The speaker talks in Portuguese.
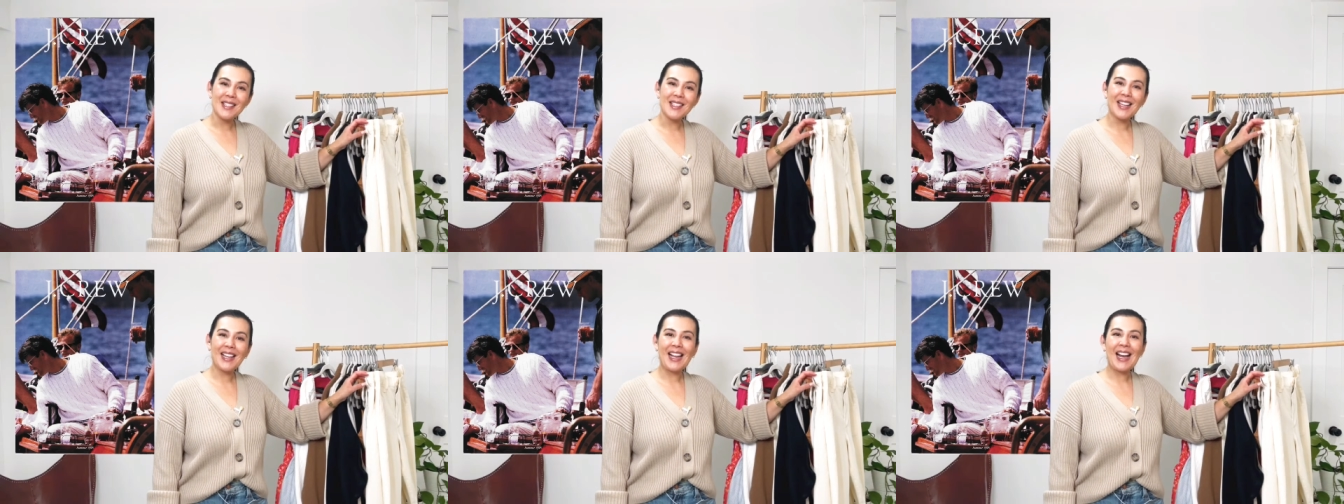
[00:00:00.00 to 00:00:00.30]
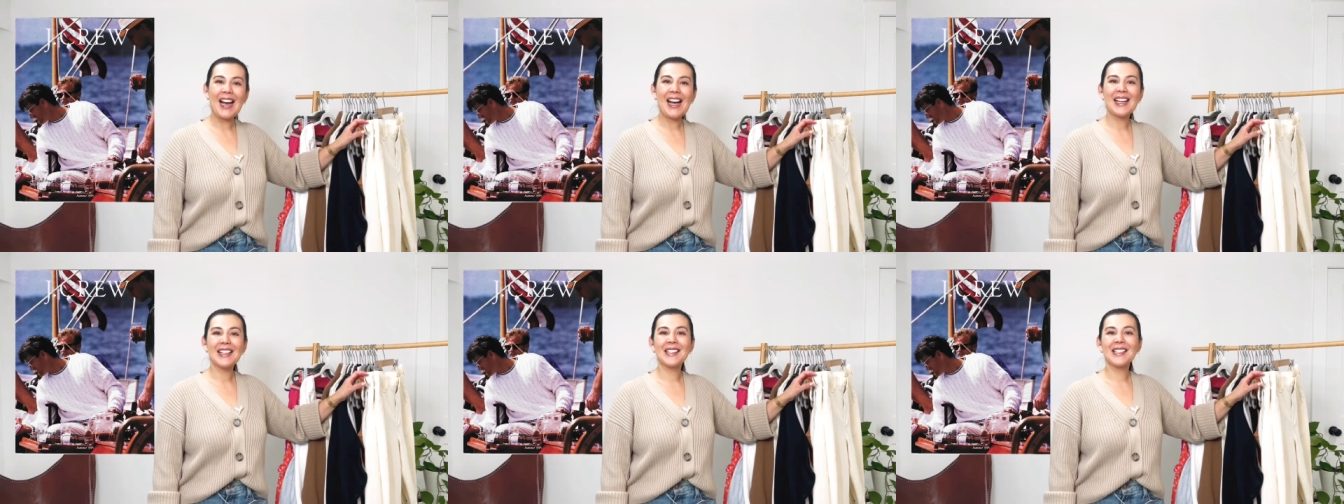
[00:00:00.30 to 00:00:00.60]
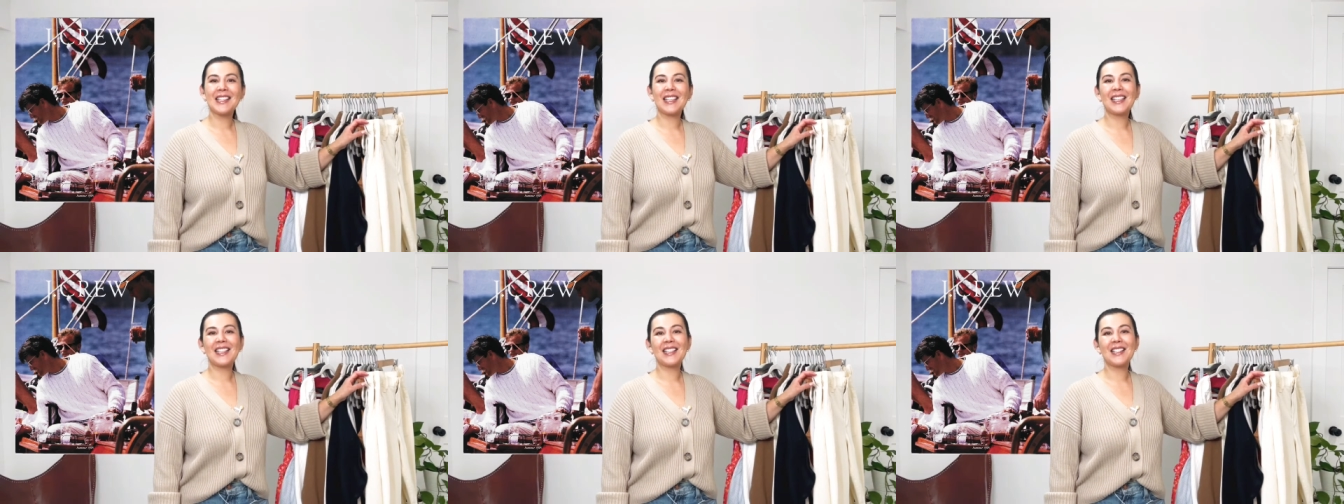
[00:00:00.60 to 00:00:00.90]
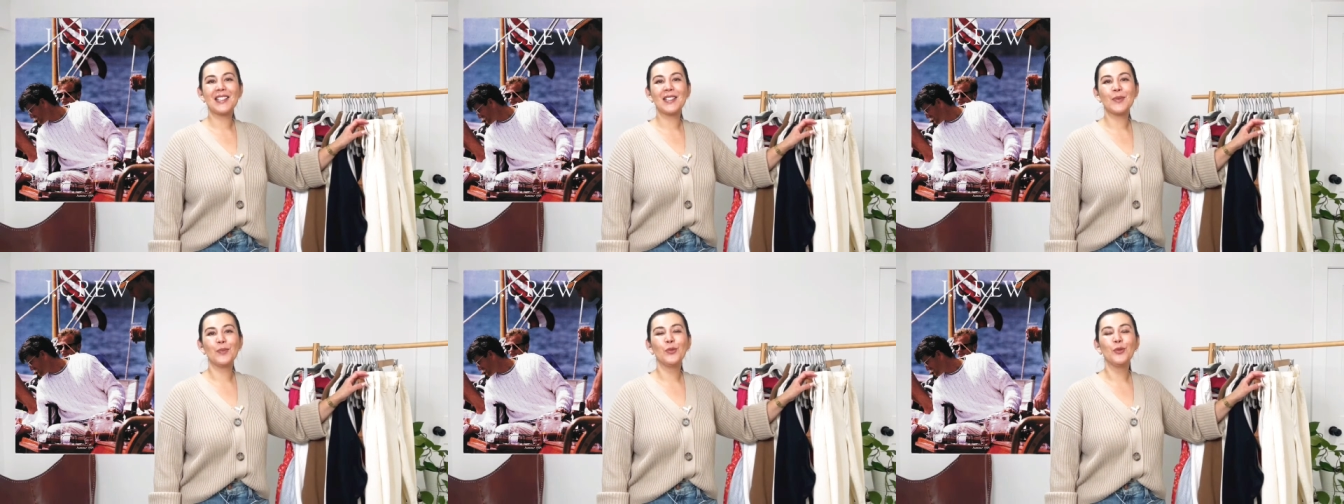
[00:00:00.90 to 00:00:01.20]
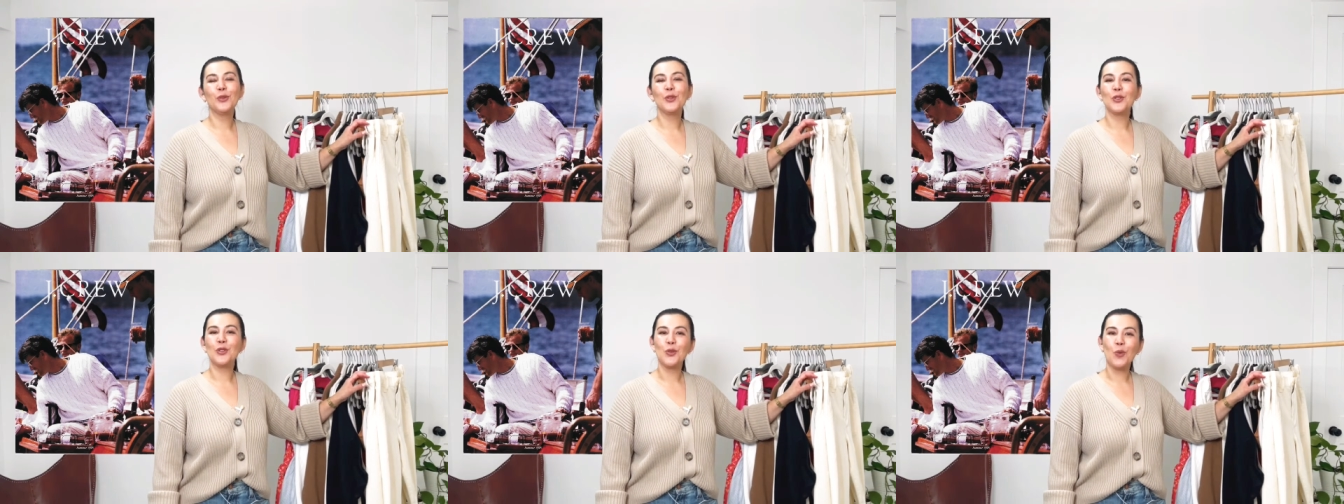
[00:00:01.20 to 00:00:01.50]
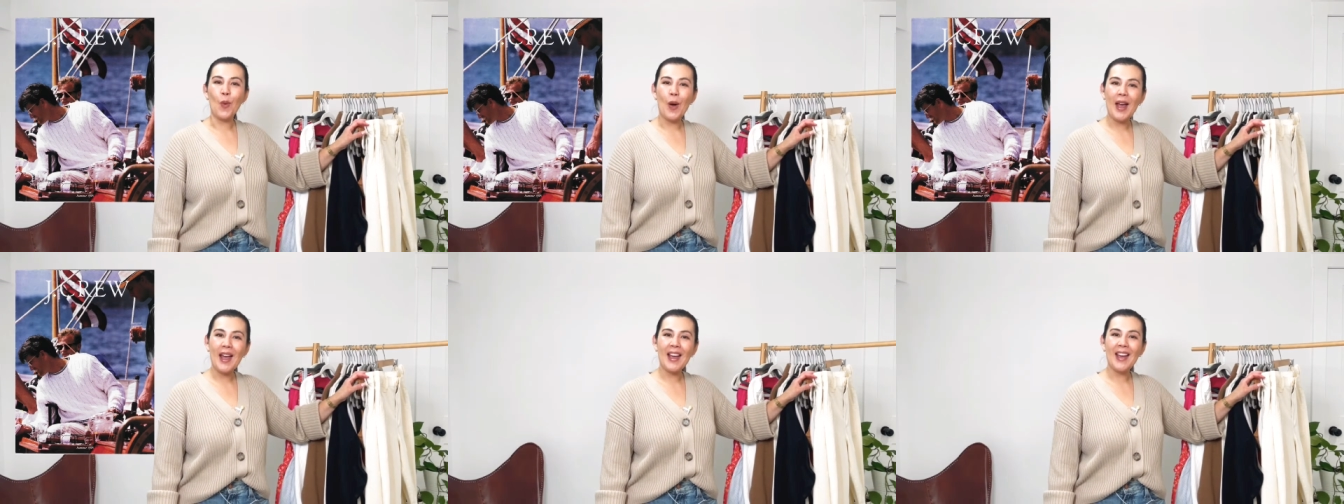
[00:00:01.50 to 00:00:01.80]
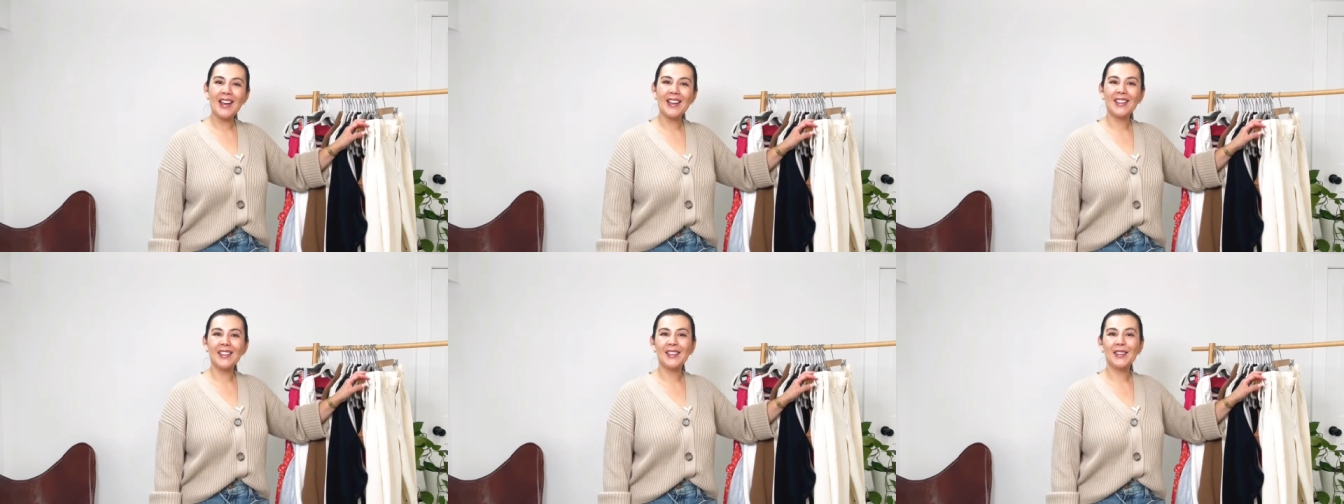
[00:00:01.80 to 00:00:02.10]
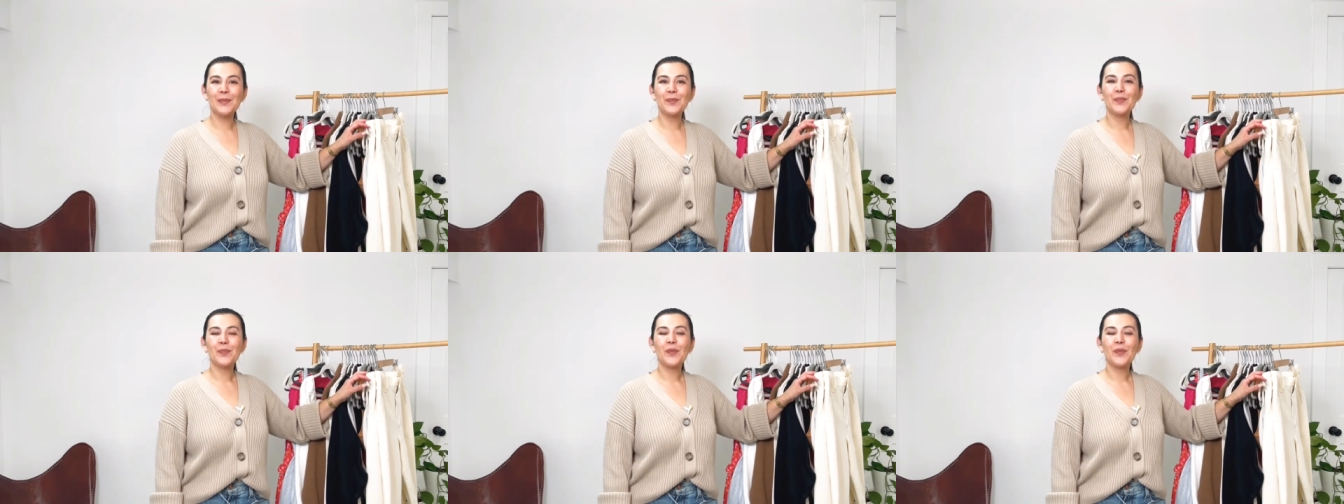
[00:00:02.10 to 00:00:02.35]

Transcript: clássicas, muito sweater,